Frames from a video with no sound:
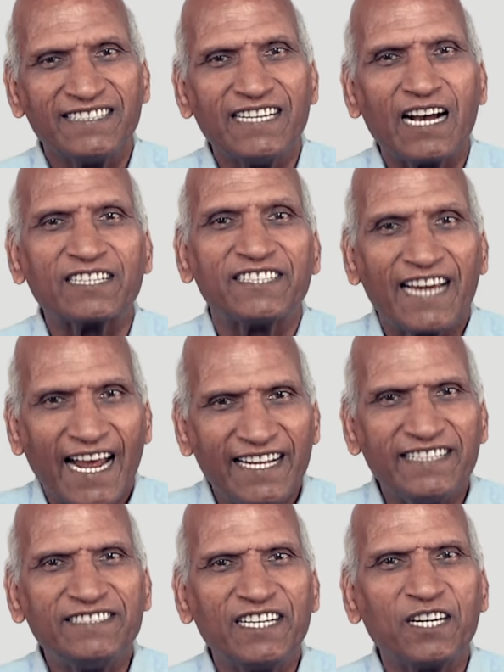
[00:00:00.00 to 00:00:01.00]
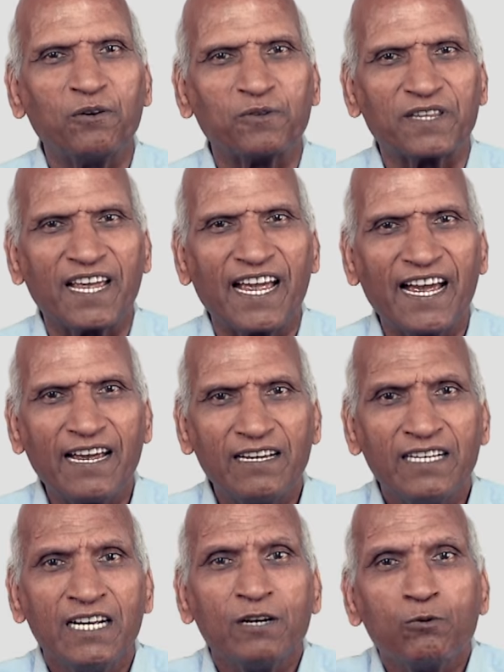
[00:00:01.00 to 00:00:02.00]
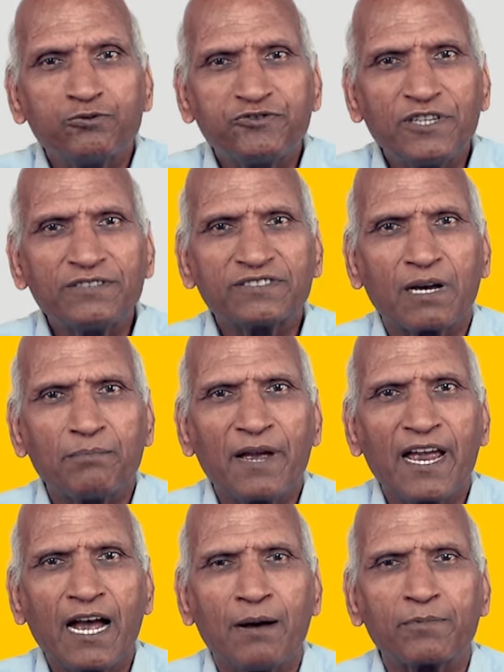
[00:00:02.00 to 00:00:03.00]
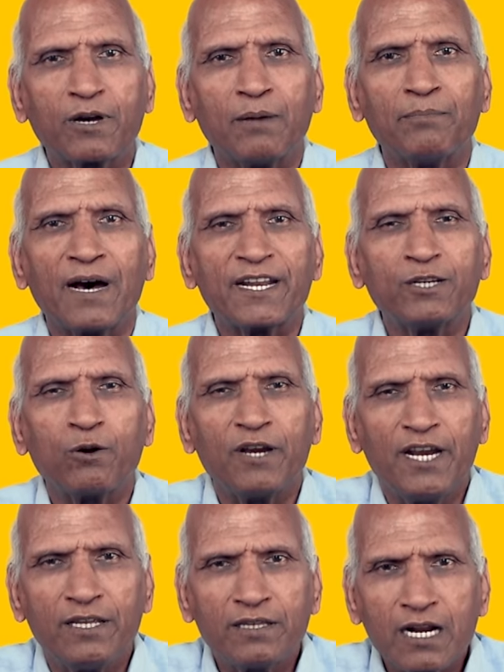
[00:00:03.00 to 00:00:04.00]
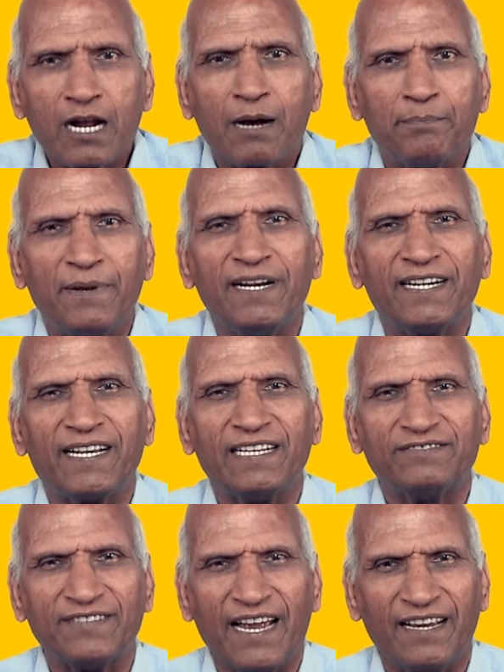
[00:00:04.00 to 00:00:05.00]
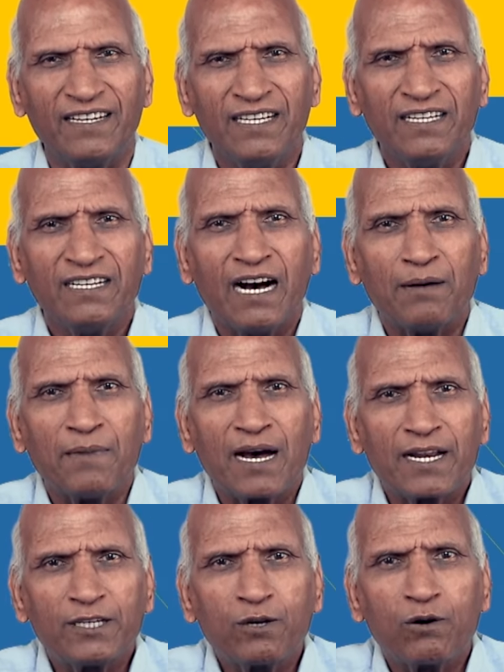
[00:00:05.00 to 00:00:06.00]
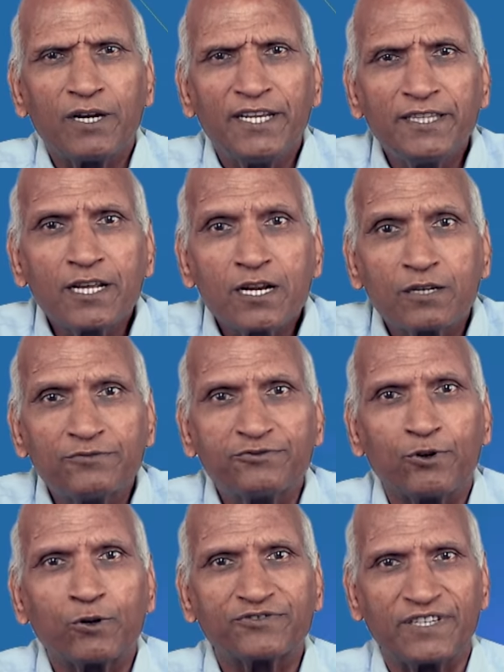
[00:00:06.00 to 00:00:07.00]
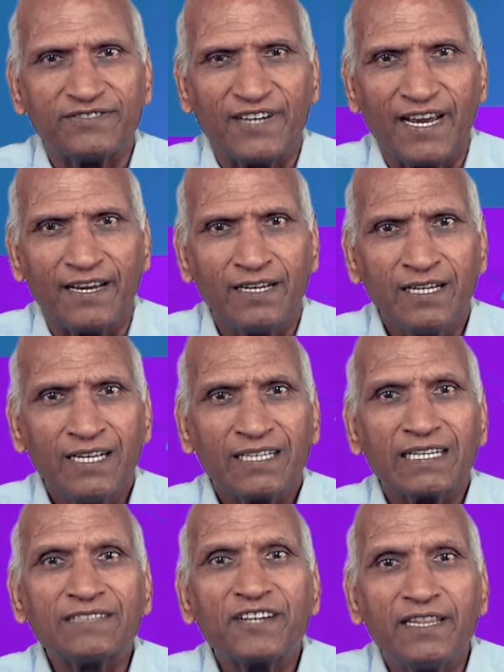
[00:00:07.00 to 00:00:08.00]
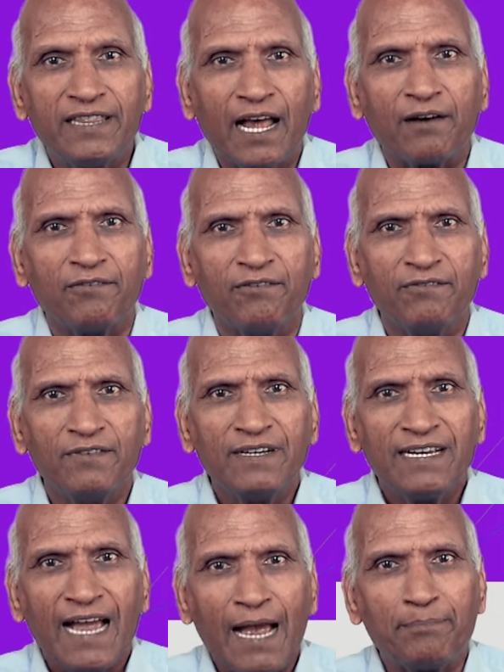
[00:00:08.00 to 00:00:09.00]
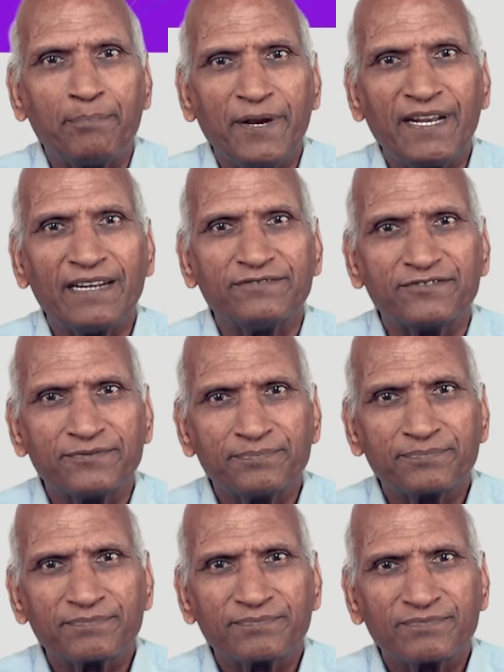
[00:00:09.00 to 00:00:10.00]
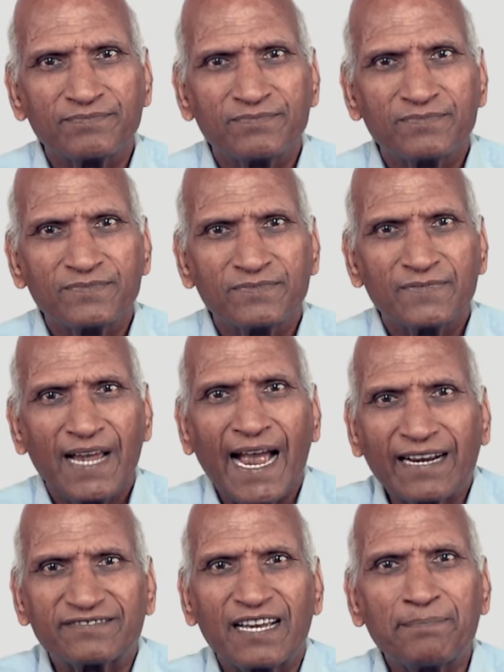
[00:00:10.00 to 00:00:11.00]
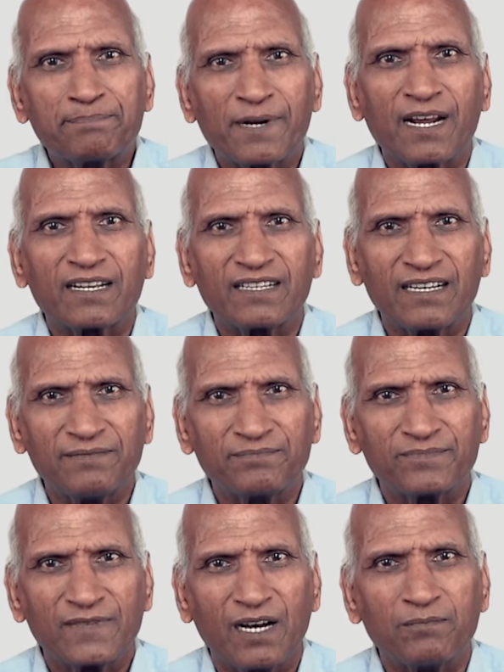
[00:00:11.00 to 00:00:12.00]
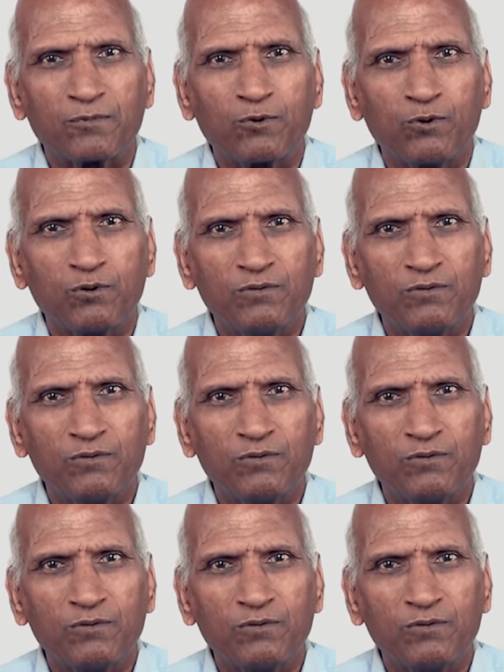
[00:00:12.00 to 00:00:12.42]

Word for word: या चैलेंजिंग होते हैं उसी समय हम हमारी जो इनर एबिलिटीज है हमारी जो इनर रिसोर्सेज है जैसे लव हैप्पीनेस एक्सेप्ट करना हमको